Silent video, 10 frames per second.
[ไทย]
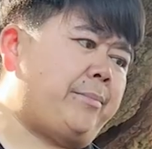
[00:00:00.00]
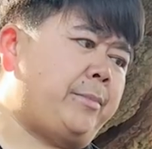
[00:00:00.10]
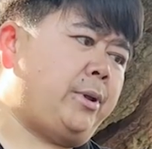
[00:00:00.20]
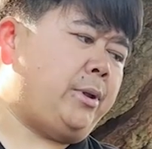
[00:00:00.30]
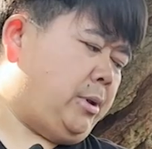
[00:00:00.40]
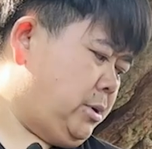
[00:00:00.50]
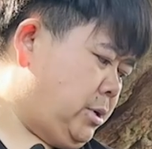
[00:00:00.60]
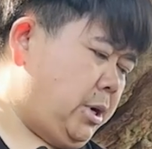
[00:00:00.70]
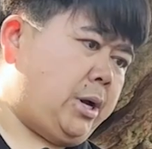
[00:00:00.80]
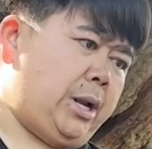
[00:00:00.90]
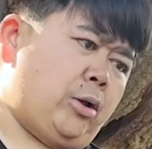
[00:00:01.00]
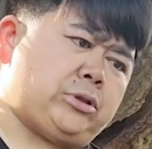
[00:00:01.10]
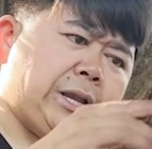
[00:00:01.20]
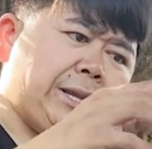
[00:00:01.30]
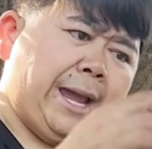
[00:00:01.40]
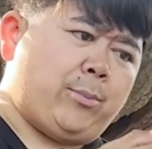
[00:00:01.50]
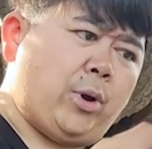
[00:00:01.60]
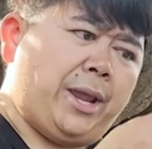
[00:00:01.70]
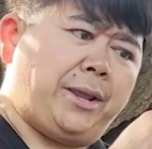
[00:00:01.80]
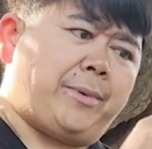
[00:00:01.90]
ครับอ่าเราตัดหนาม
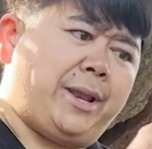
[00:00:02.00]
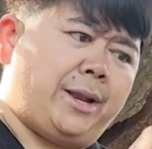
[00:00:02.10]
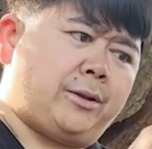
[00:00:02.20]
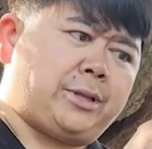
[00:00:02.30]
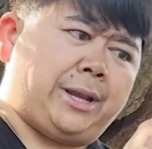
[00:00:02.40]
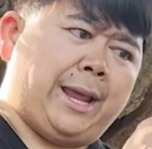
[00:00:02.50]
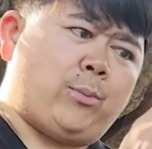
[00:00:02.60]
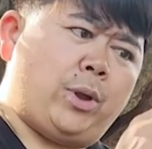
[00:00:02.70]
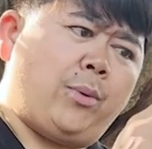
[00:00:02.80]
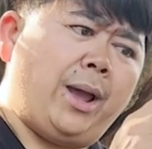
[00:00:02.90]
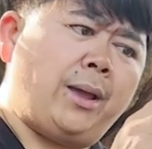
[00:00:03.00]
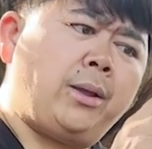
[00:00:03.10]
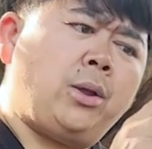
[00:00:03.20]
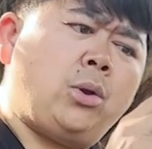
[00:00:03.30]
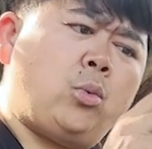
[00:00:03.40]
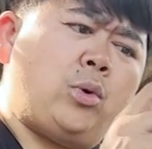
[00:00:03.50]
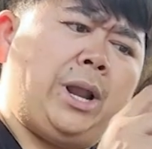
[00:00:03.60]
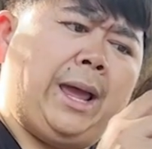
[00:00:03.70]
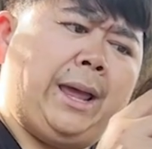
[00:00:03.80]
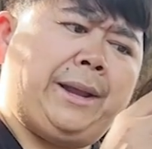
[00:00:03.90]
ไว้เห็นไหมเนี่ยเราตัดหนามไว้ว่าเว
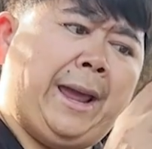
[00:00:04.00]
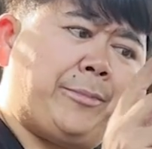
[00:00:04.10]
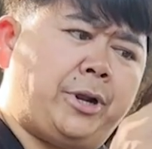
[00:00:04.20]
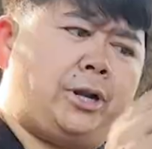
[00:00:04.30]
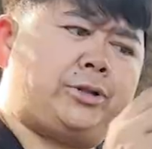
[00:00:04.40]
ลาหนามเดิน